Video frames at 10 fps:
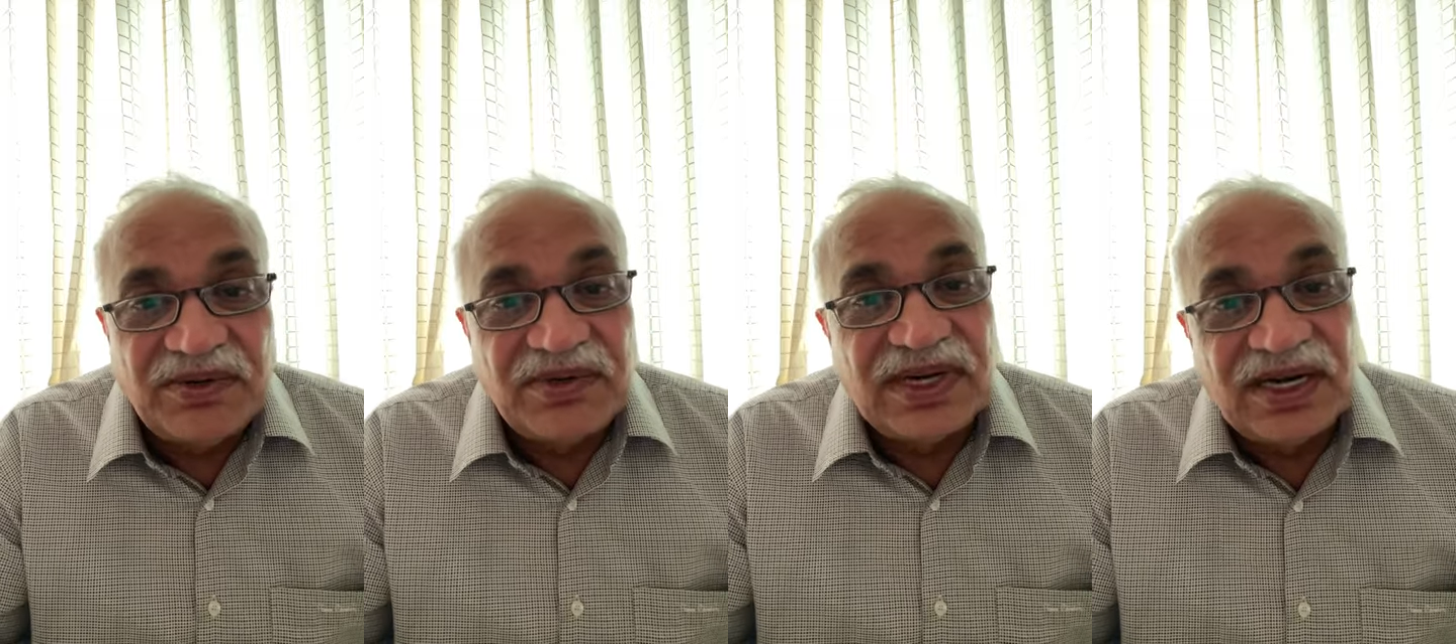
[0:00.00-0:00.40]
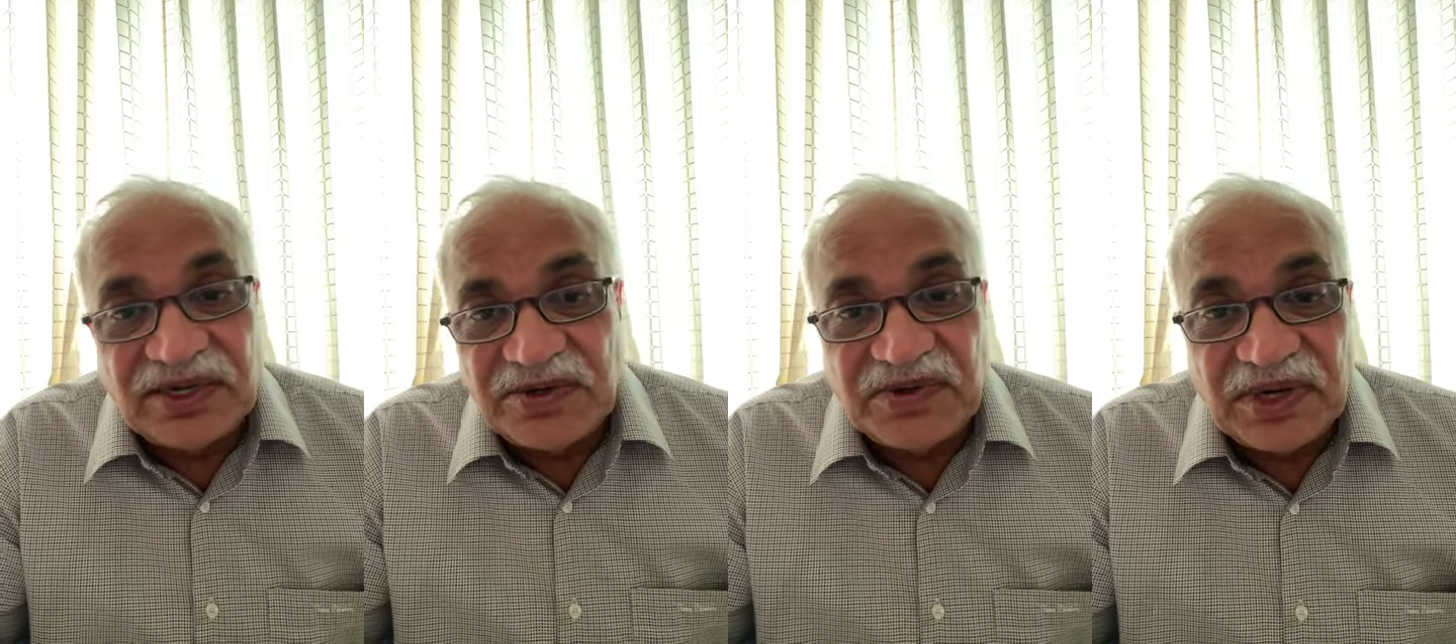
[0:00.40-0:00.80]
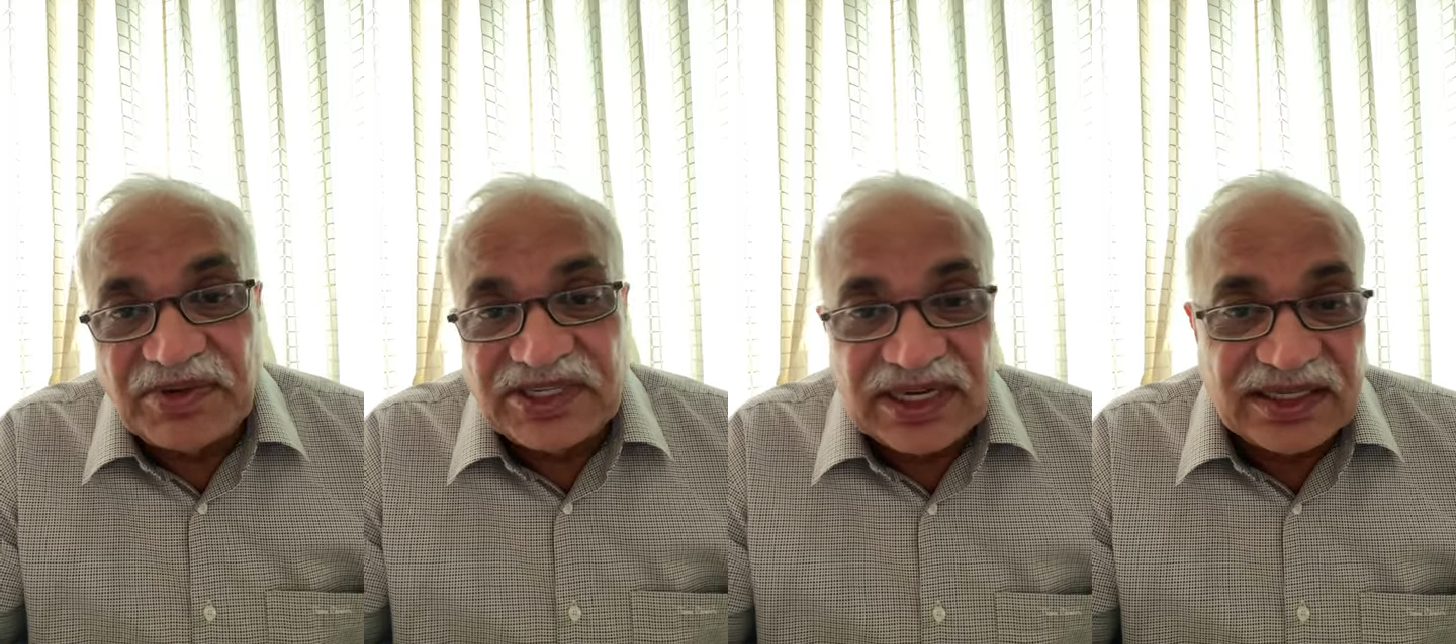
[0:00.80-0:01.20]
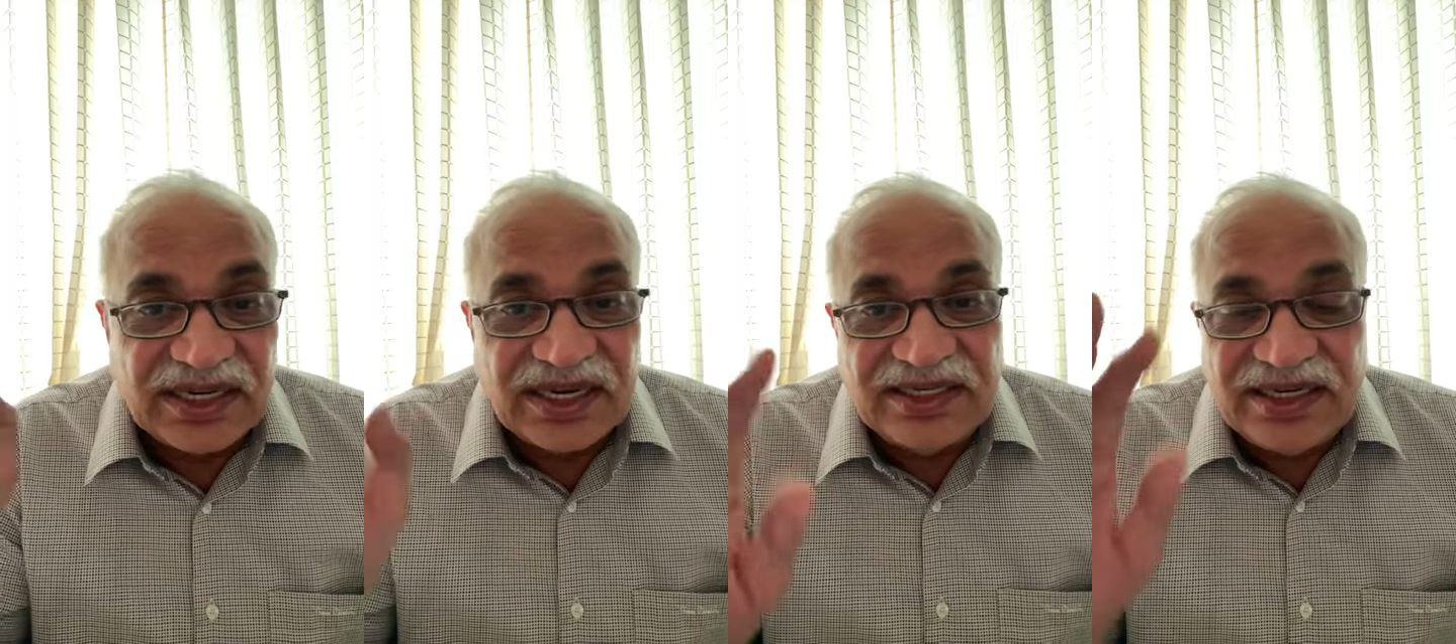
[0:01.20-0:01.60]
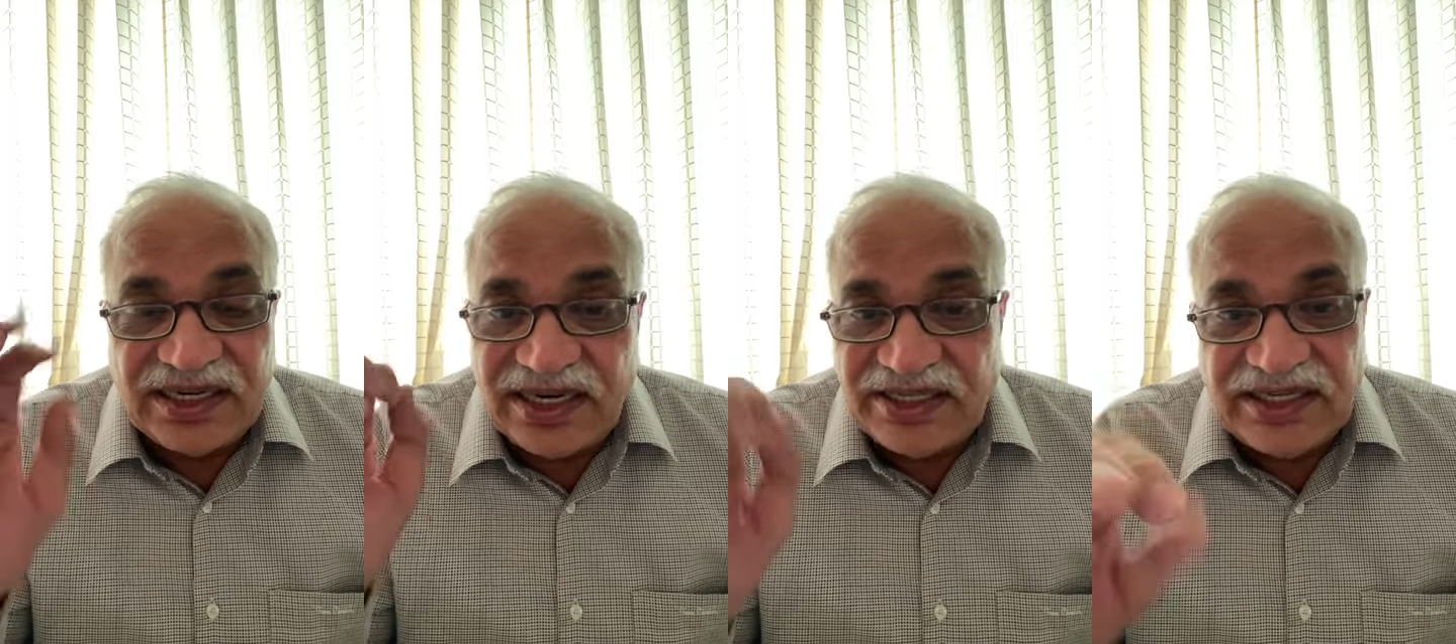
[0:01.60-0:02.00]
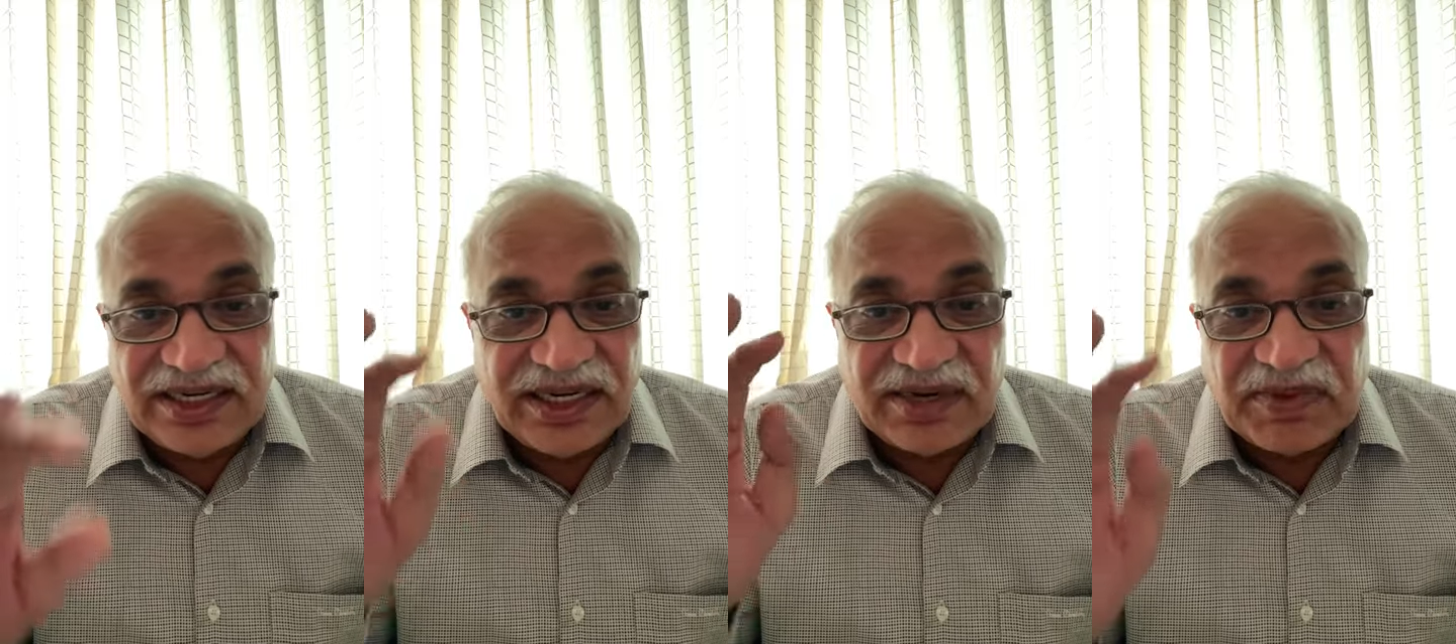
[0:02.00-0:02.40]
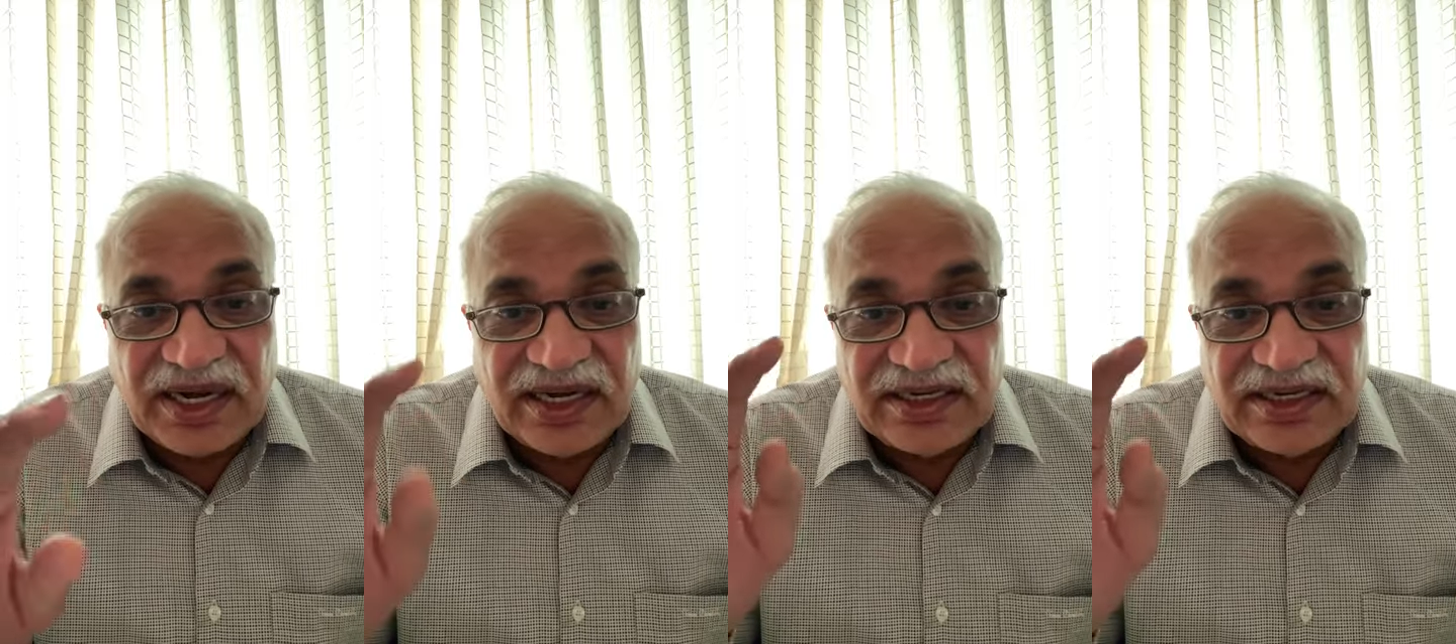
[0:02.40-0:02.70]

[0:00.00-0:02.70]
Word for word: उनका लड्डू का प्रसाद करा दिए गणेश जी की कृपा